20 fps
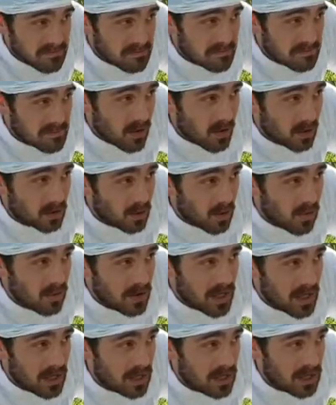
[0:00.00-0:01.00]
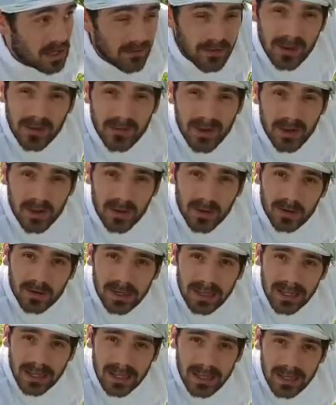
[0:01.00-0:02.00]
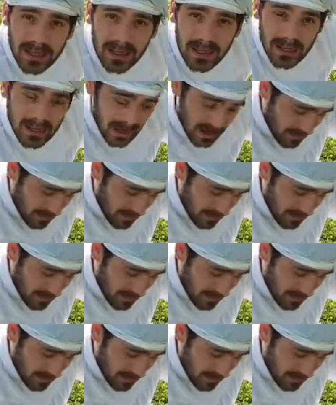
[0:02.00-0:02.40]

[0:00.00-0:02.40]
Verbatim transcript: Et on retrouve les, les vraies valeurs, les